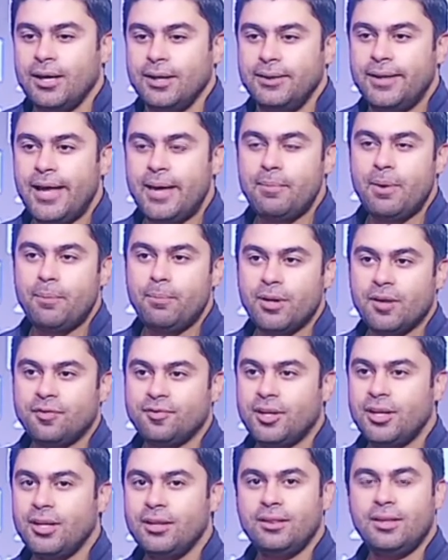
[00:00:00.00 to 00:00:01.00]
دايما
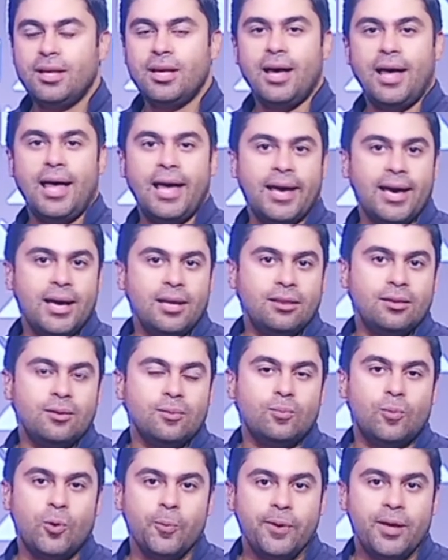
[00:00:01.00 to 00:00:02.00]
بنفترض حاجات
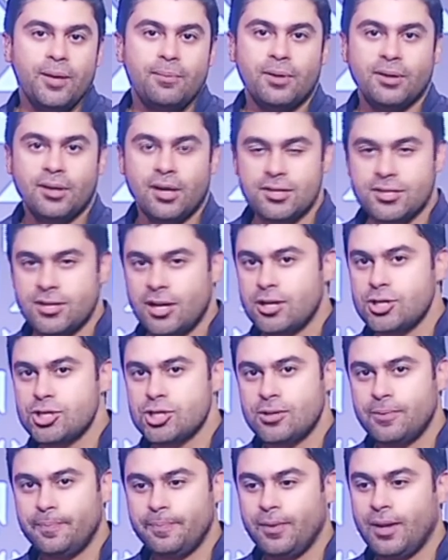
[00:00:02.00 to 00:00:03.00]
ممكن ما
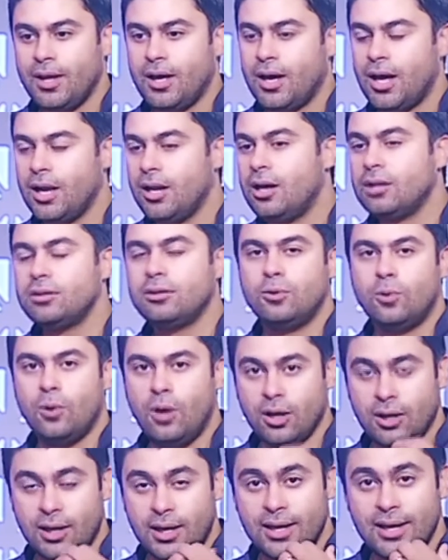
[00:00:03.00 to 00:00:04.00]
تحصلش على ارض
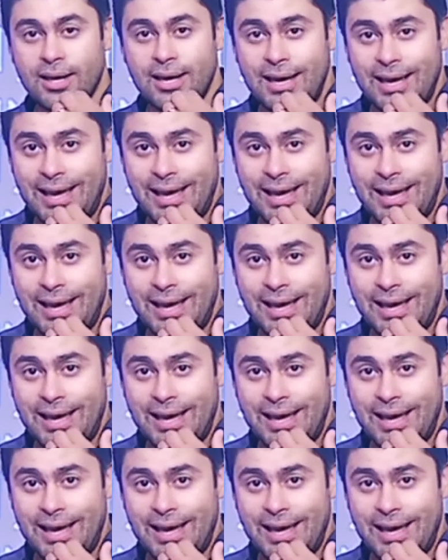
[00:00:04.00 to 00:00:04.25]
الواقع